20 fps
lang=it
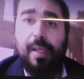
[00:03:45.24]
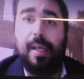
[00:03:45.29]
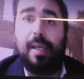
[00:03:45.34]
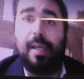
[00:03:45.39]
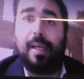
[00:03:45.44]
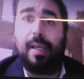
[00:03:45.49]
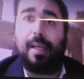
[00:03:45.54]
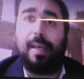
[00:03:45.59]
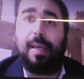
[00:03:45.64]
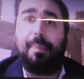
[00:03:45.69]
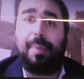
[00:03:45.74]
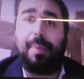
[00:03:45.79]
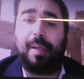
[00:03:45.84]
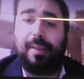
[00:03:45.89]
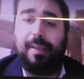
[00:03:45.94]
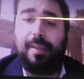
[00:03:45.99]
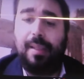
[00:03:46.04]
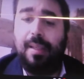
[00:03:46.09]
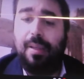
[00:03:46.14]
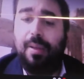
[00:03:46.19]
che
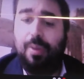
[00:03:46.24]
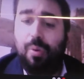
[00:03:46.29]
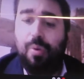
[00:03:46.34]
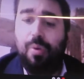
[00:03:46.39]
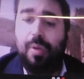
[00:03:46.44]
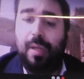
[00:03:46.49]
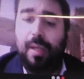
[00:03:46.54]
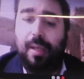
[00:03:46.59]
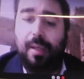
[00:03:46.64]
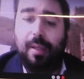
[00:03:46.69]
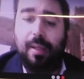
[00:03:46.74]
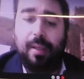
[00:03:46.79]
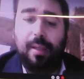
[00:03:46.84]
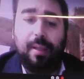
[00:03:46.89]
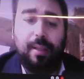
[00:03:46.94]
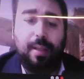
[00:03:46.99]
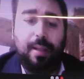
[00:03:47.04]
partì lui nel